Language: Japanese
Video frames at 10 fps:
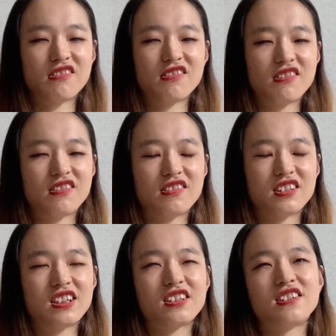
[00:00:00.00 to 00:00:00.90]
こ
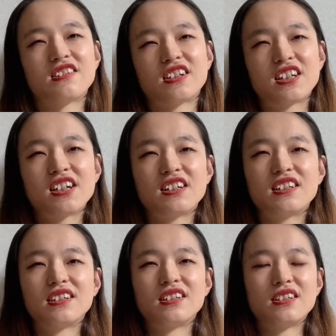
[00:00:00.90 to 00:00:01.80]
う何て言うんかな
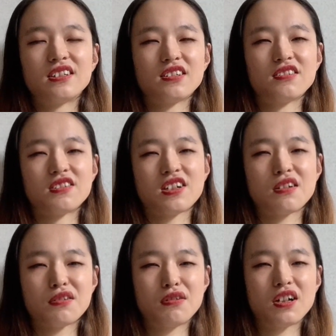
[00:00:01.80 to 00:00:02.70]
その視
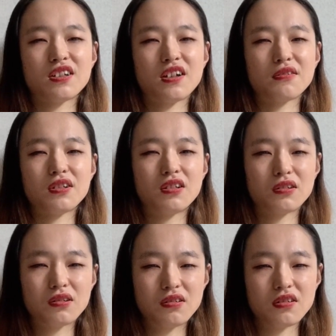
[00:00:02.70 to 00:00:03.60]
覚障害者の人
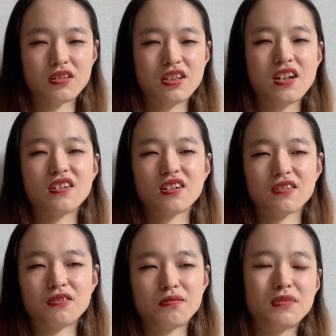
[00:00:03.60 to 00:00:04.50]
と支援者
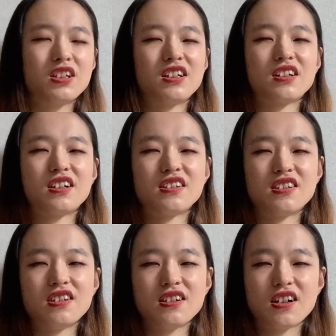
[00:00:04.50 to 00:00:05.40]
とみたいな感
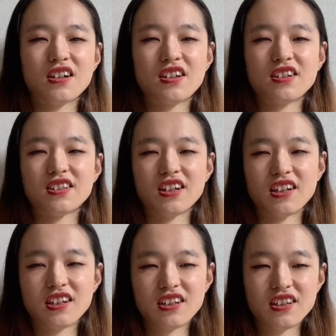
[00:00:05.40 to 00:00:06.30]
じ関係
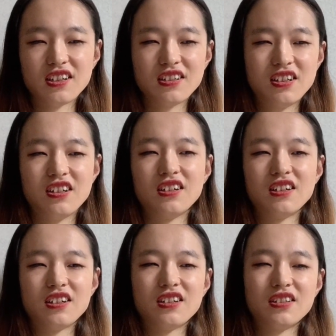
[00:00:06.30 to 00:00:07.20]
性に
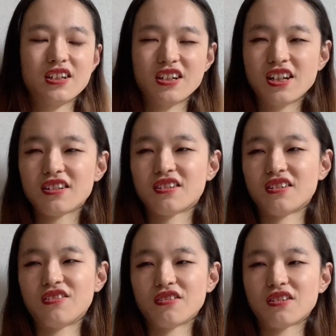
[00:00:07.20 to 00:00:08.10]
なりやす
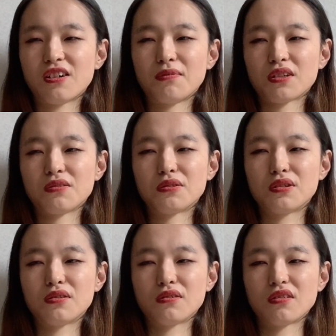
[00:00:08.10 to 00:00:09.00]
いというか、まあ、そう
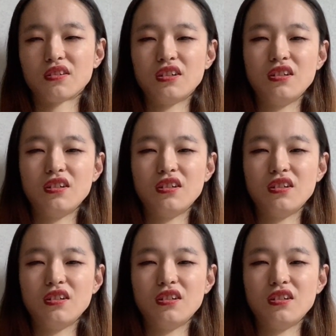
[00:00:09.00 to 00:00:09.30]
いうの